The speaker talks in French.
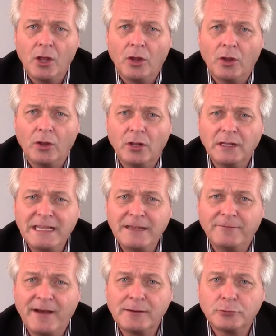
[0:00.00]
Euh, les
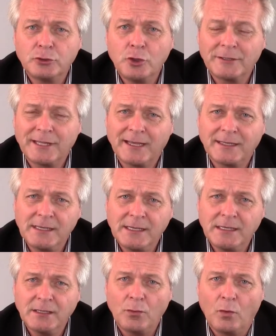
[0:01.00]
ventes notariées